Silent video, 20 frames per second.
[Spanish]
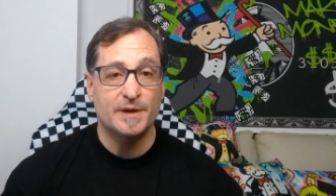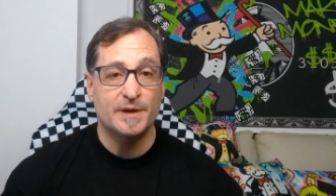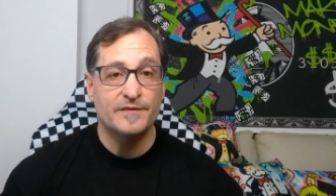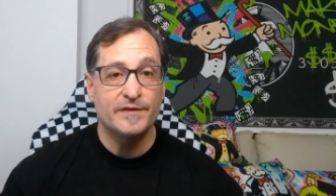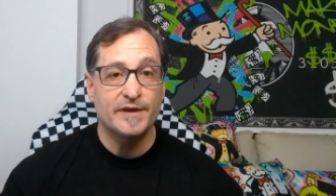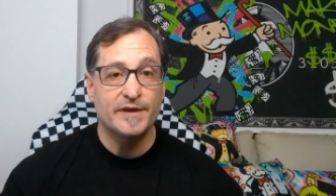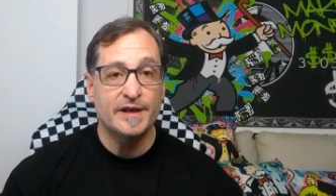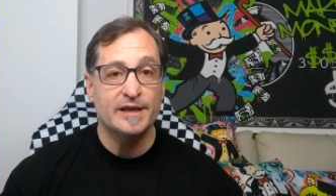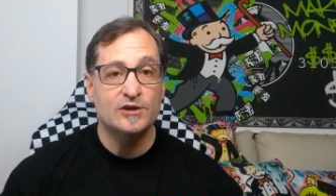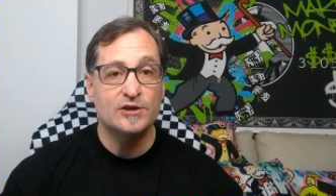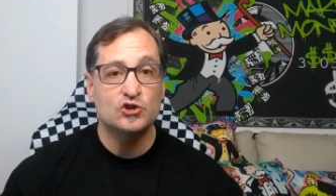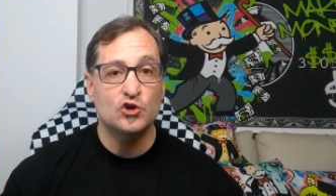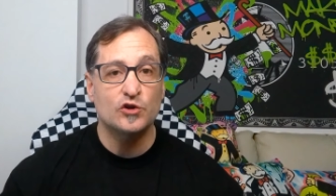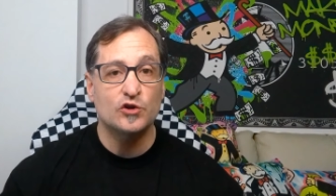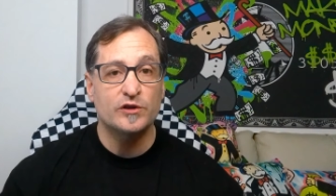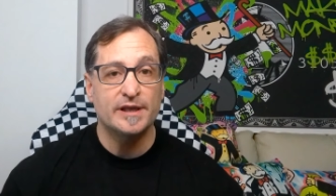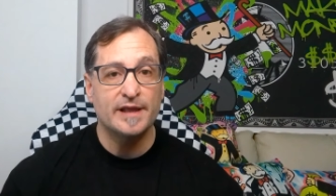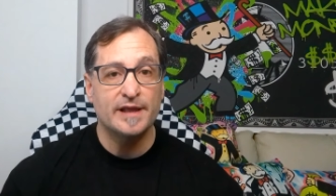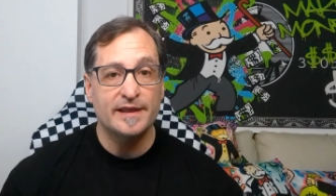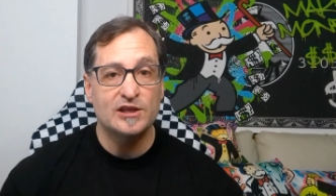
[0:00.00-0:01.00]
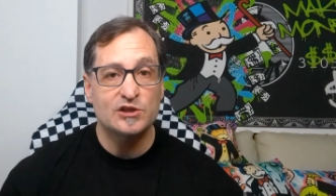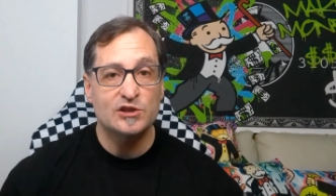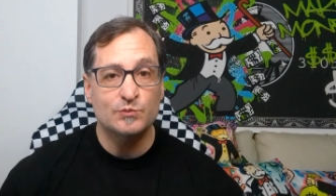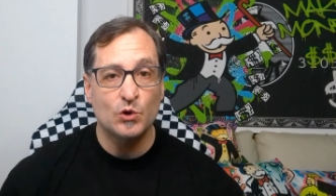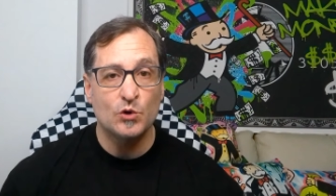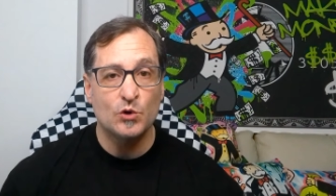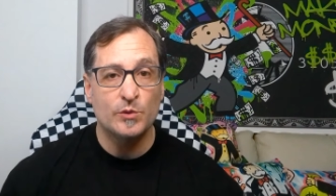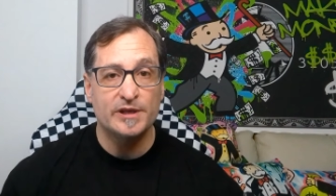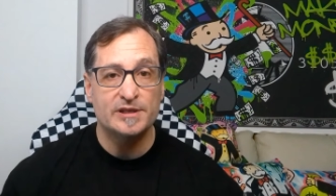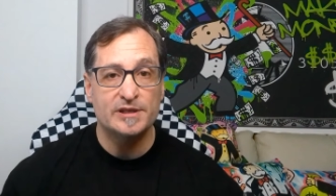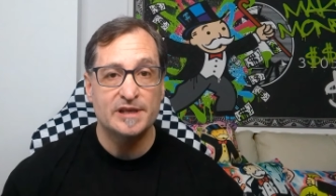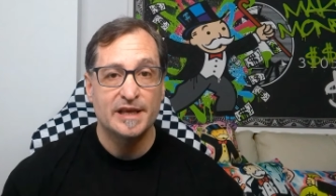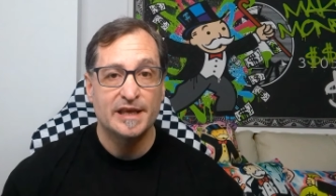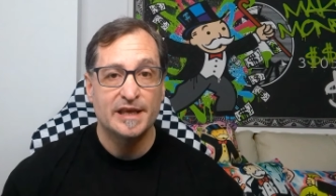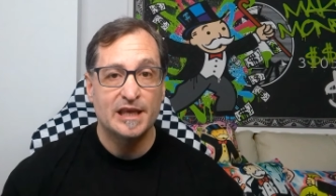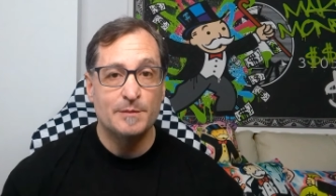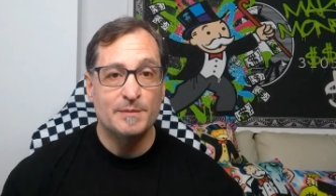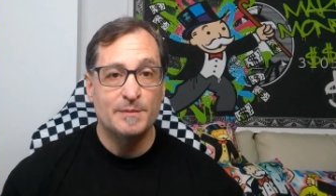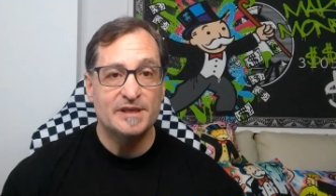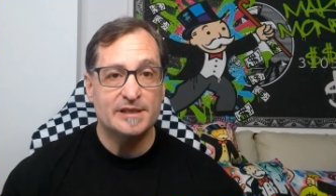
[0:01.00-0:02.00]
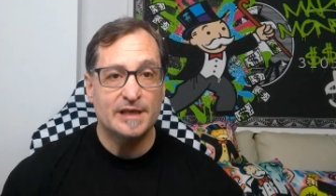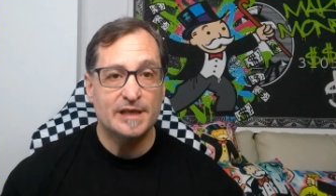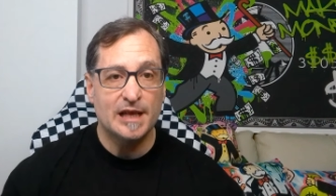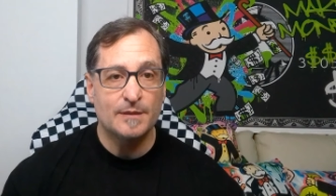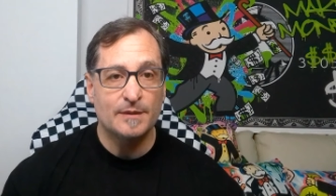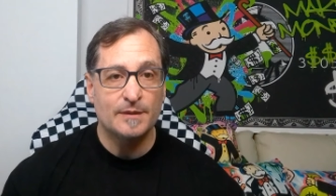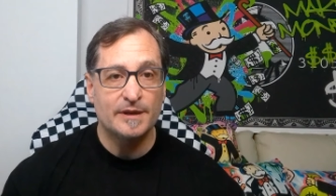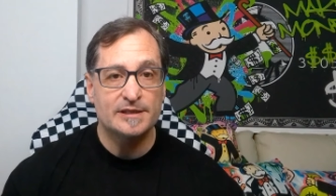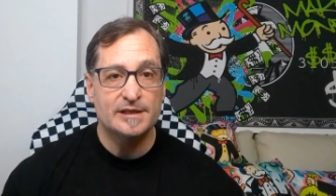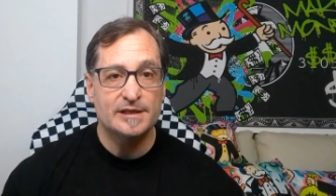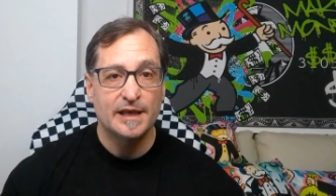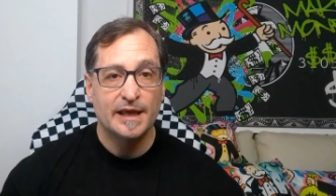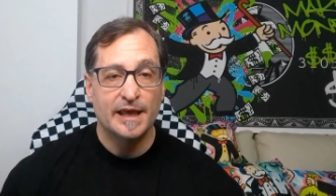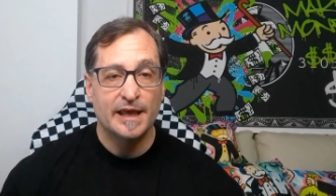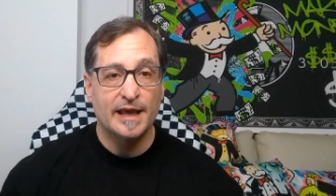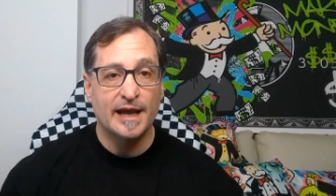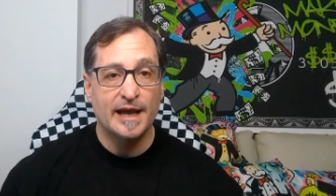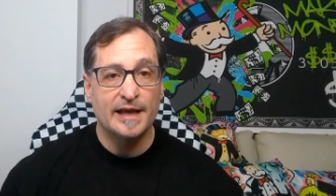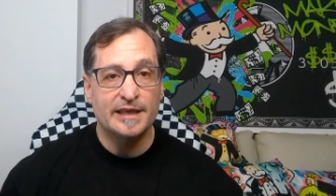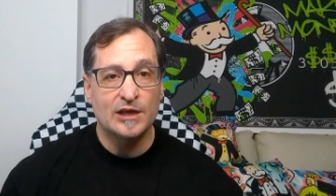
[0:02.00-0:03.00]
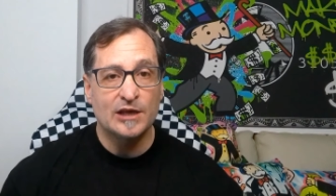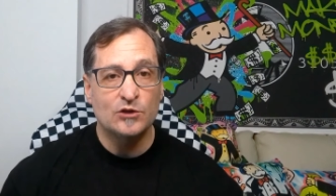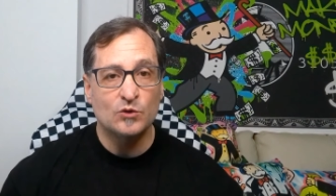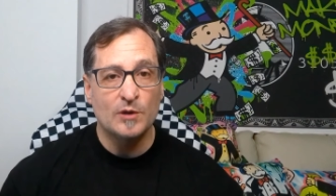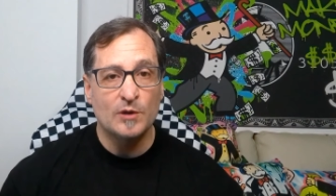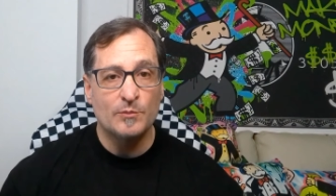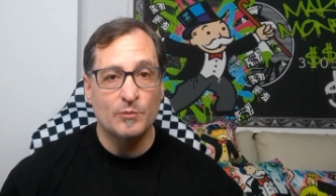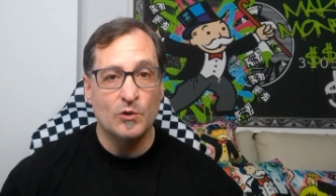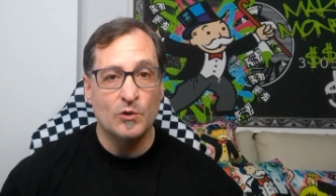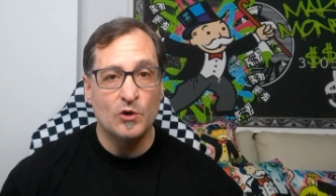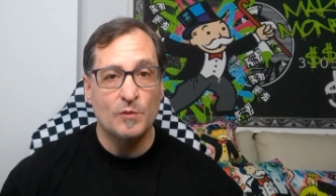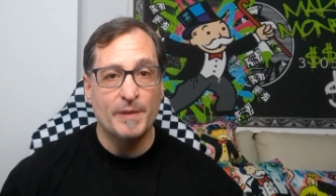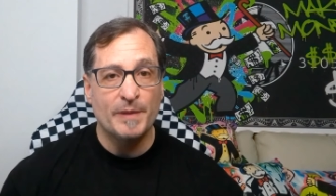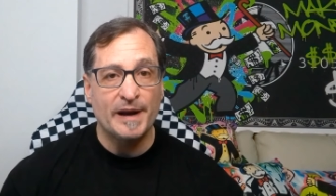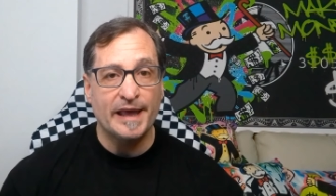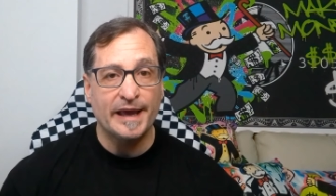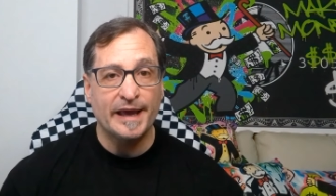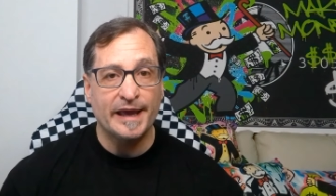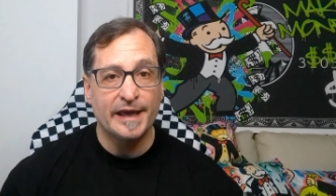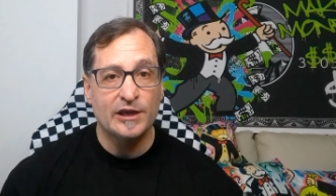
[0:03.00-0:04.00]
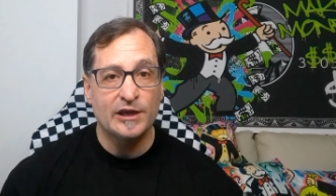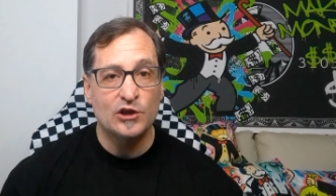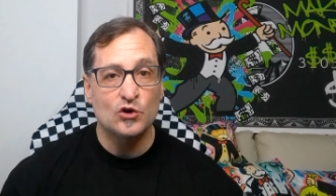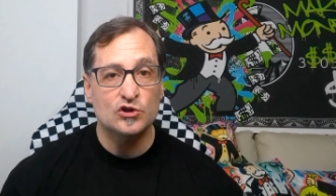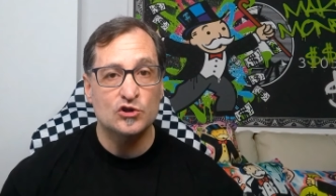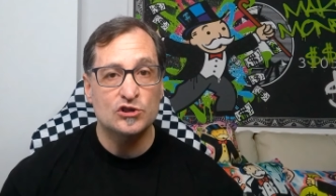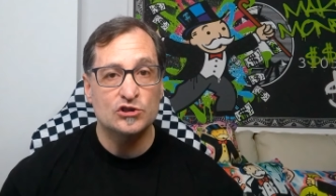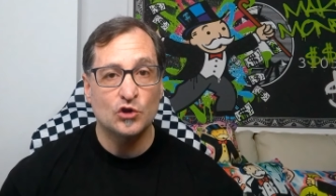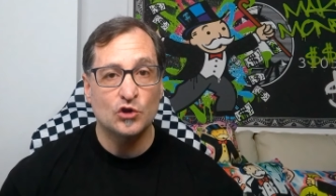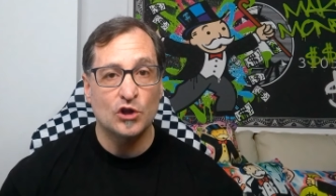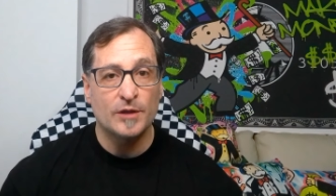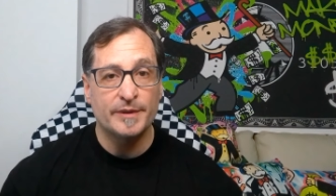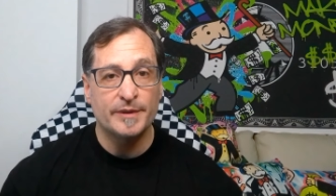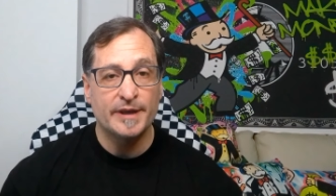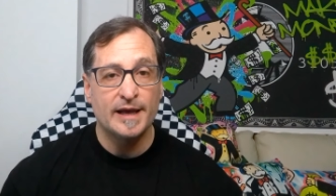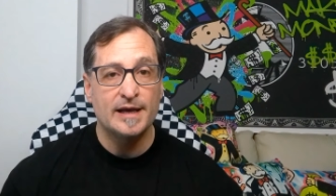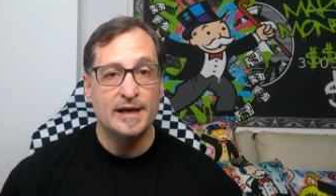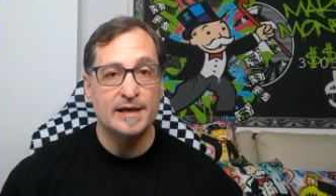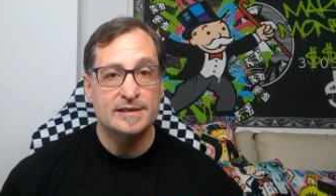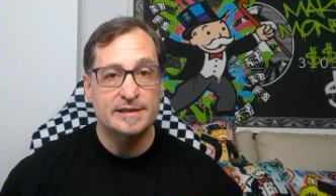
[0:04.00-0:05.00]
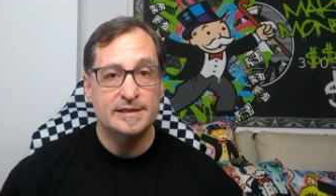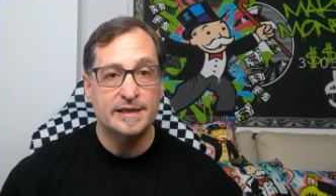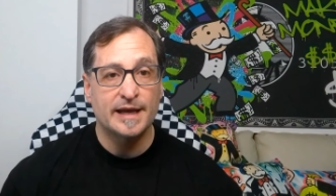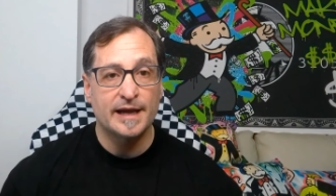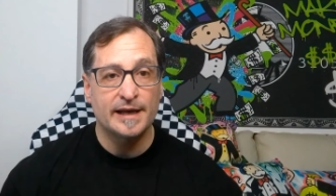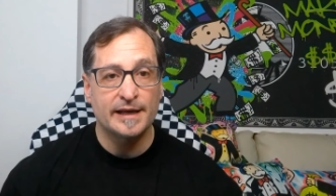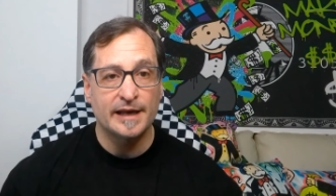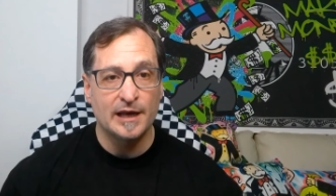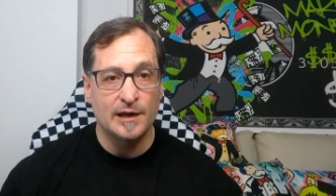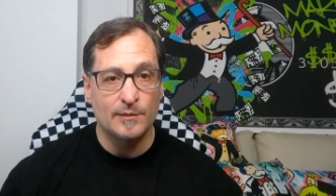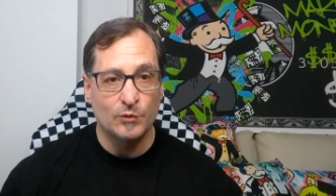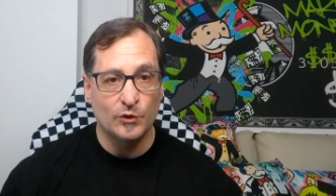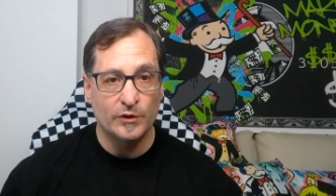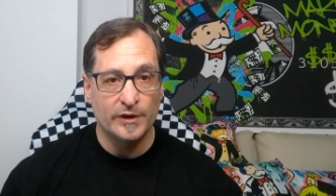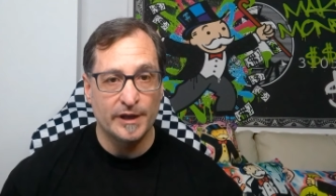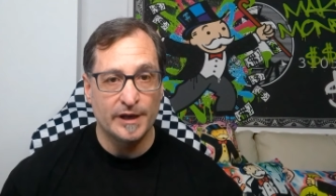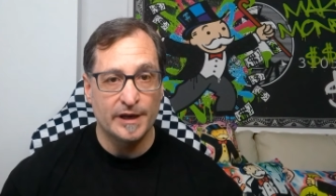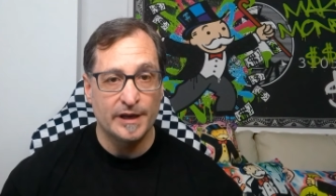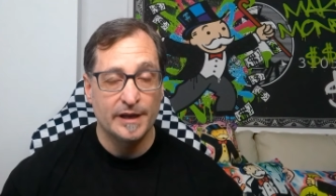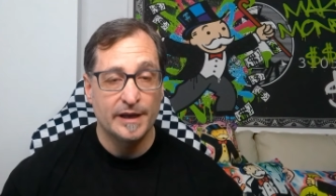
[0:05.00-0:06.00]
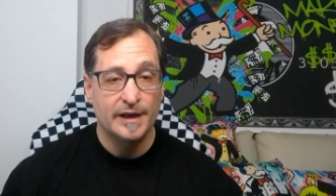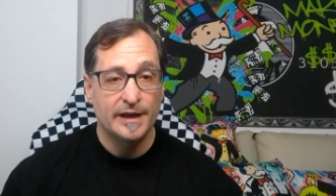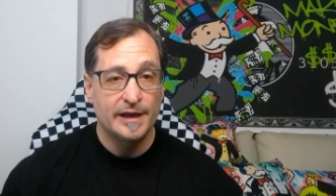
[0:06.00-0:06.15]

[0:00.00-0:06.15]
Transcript: prefieren sociedades pobres y miserables engañando al pueblo para que ellos todavía sigan en el poder.